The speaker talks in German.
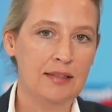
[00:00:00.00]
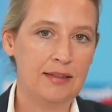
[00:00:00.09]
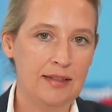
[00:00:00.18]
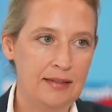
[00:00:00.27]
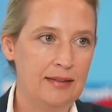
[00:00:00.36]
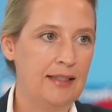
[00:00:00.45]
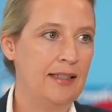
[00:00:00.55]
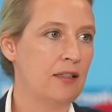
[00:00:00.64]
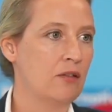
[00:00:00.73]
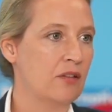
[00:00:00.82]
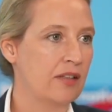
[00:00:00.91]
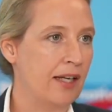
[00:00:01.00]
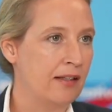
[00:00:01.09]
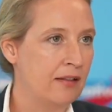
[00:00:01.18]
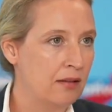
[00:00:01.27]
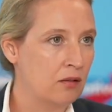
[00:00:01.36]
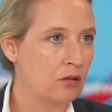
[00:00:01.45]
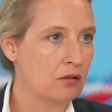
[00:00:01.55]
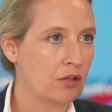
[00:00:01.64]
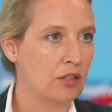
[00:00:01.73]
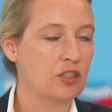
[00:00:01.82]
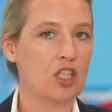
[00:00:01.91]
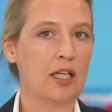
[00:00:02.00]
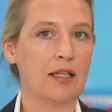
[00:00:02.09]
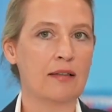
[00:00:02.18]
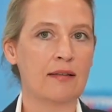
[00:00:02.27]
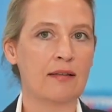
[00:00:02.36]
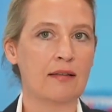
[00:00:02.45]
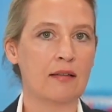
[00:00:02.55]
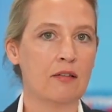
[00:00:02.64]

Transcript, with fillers: die Deindustrialisierung Deutschlands